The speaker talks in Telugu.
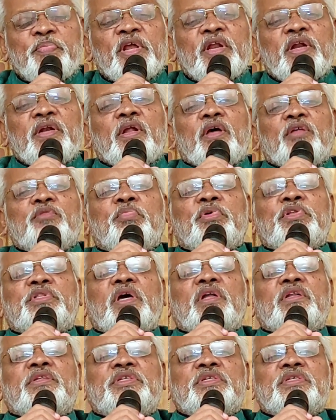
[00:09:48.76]
ముప్పై రెండు
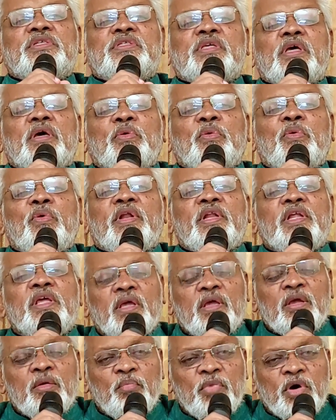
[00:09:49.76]
అద్భుతాలు చేశారు
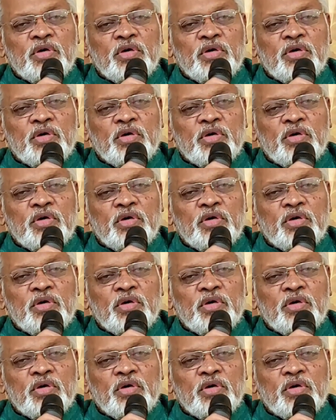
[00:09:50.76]
అని